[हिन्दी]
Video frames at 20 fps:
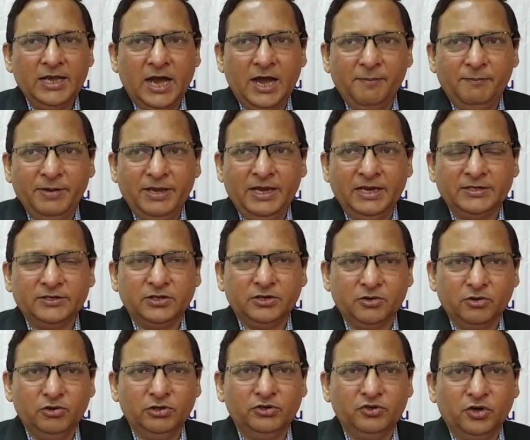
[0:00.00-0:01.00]
यहाँ पे
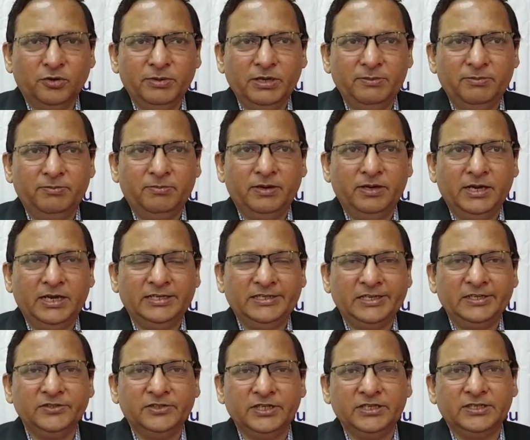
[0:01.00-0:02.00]
एग्जीक्यूट जो भी
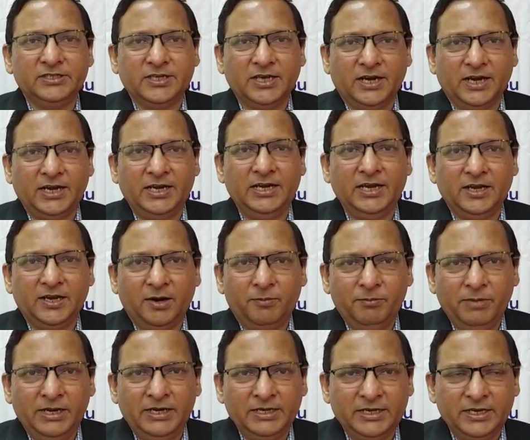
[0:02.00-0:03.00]
एजेंसीज कर रही हैं
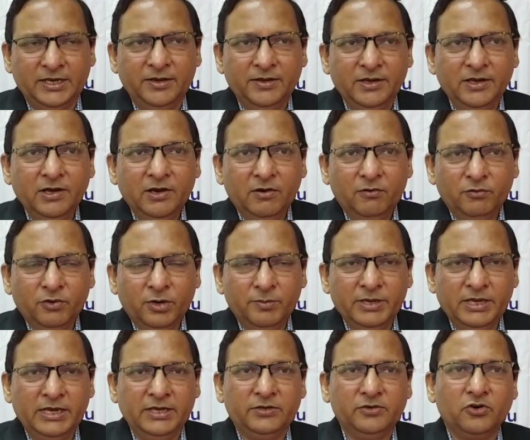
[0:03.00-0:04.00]
गवर्नमेंट की वो
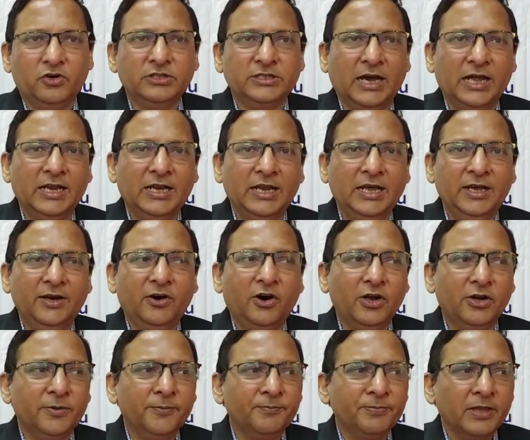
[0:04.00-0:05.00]
भी इसको जान लें
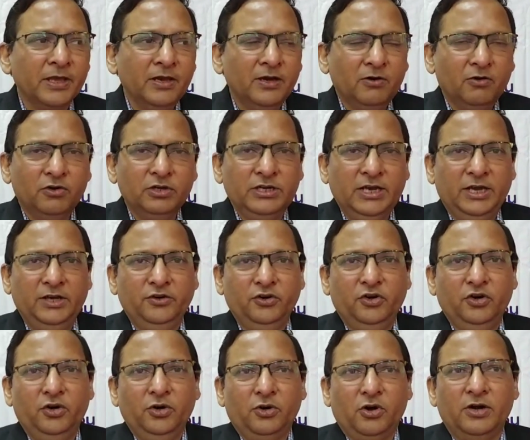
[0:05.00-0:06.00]
और उनके
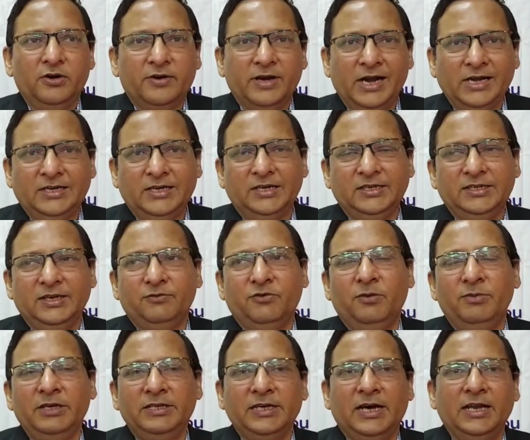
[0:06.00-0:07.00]
जो कॉन्ट्रैक्टर्स हैं
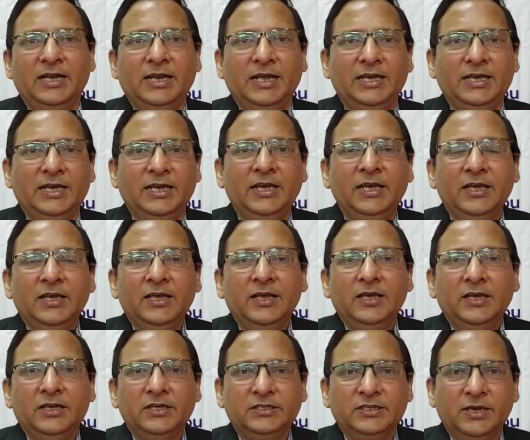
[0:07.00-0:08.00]
वो भी जान लें कि
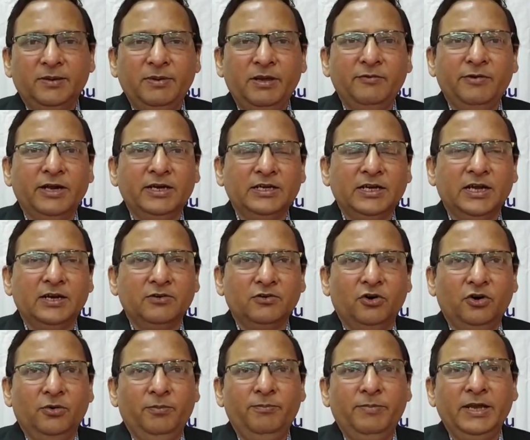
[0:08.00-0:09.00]
किसी भी वर्कर
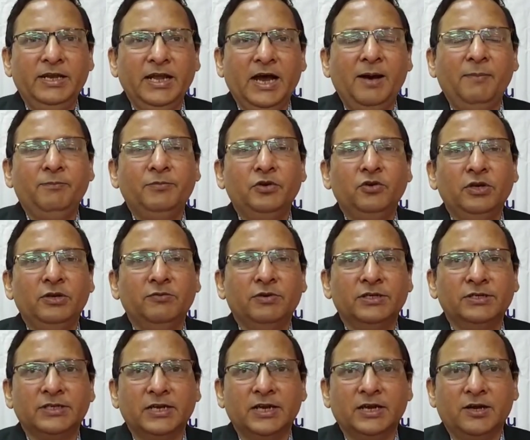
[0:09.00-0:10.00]
को बिना
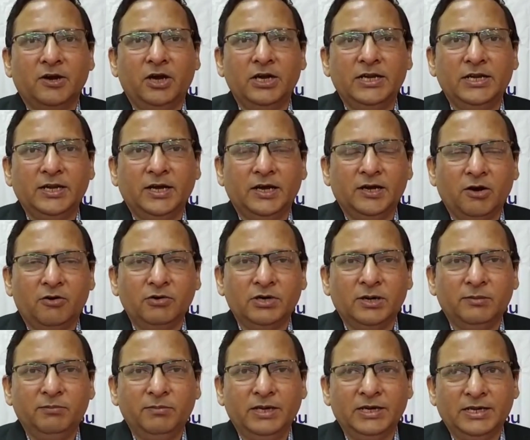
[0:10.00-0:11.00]
यूनिवर्सल अकाउंट
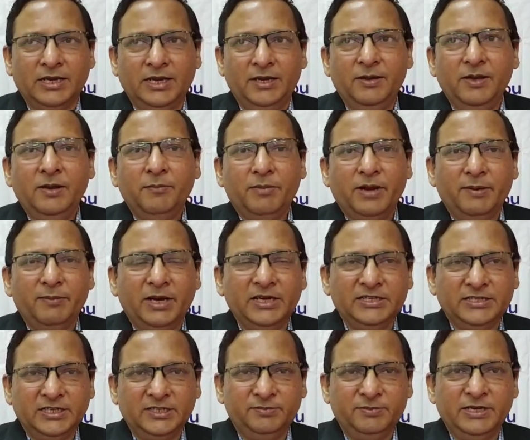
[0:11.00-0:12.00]
अकाउंट नंबर के
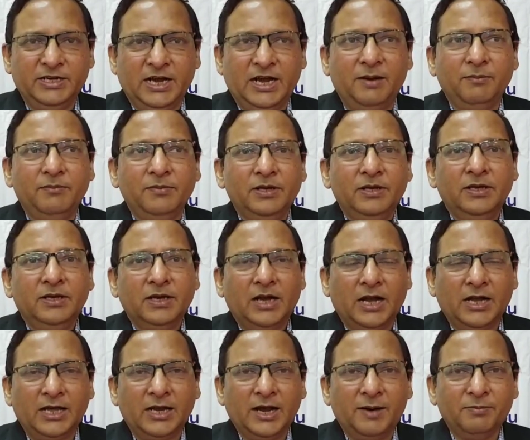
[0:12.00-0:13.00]
प्रेमाइसिस में काम
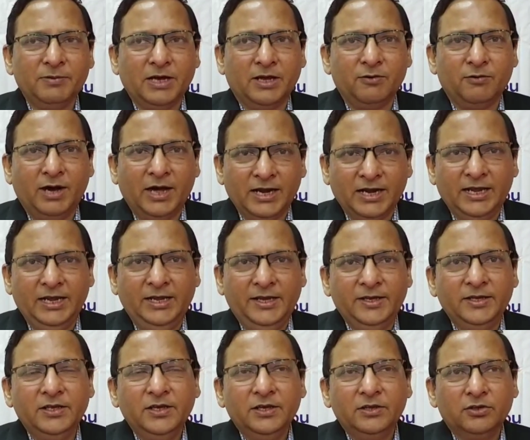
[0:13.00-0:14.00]
अगर आप करवा रहे
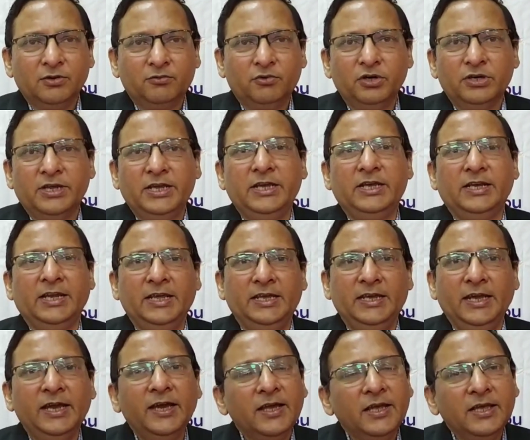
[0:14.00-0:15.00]
हैं तो वो ठीक
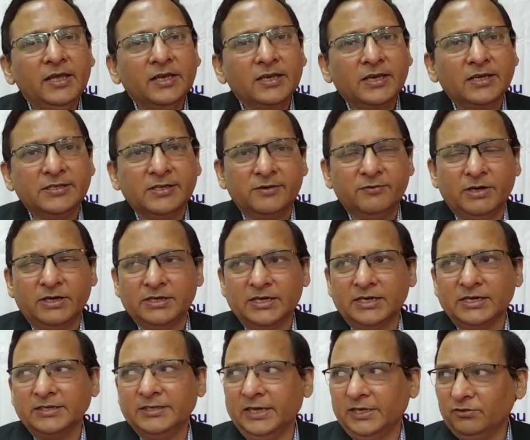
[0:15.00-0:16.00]
नहीं है किसी
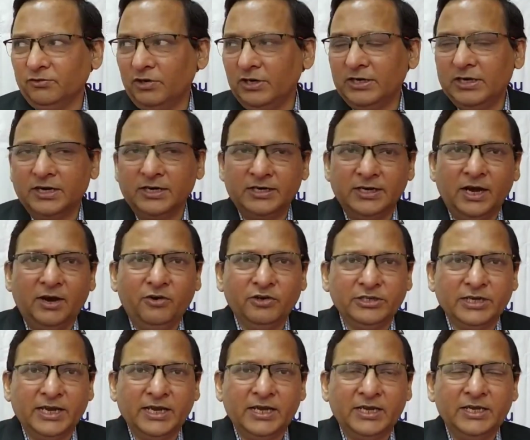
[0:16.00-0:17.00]
वर्कर के साथ कोई घटना
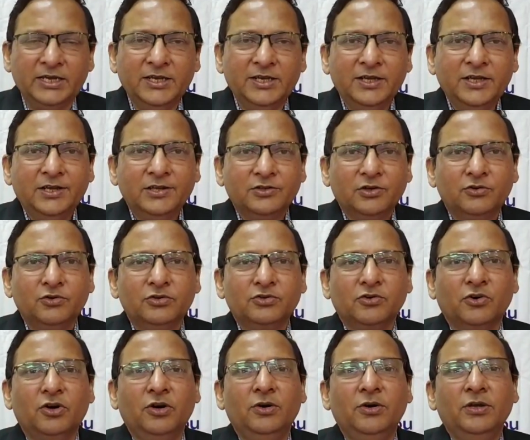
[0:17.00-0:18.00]
हो जाएगी तो
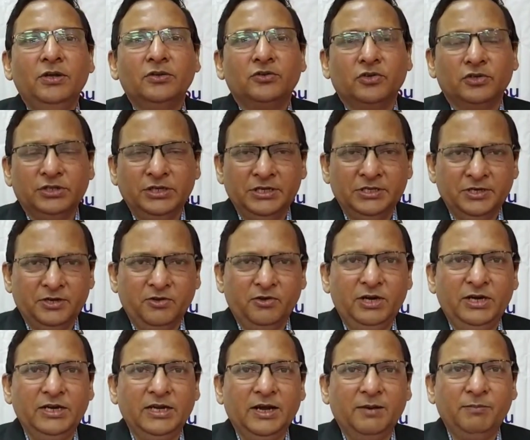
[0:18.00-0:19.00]
उसको सोशल
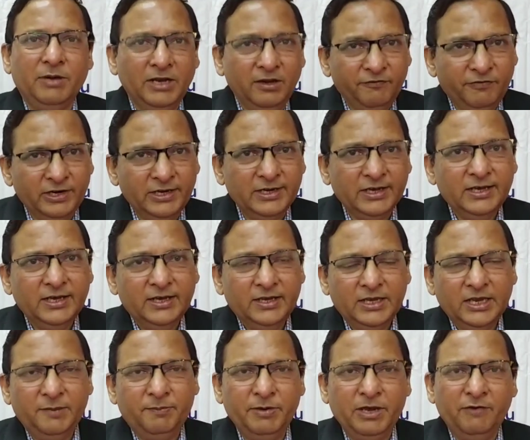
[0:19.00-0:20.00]
सिक्योरिटी का बेनिफिट
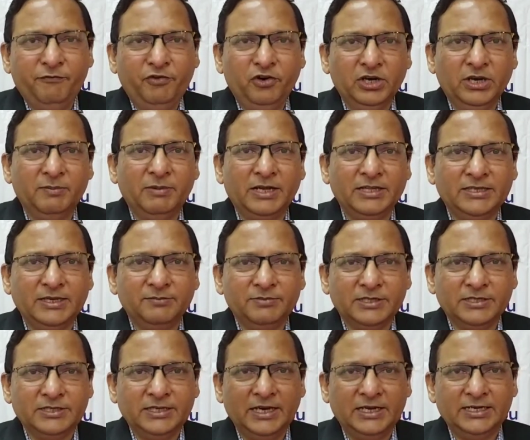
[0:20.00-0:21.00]
ईपीएफओ e के माध्यम
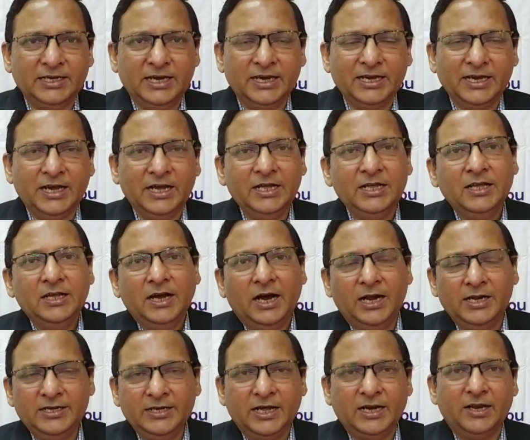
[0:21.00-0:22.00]
से दिया जाएगा
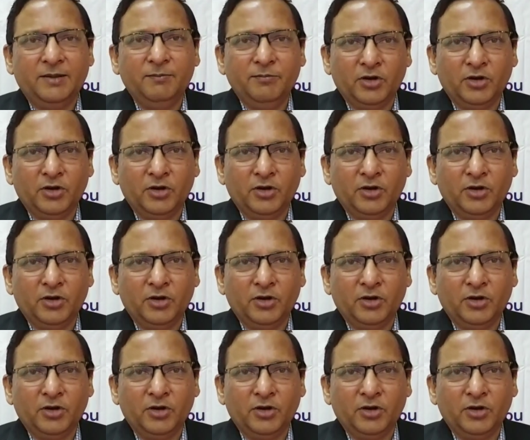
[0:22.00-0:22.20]
अंडर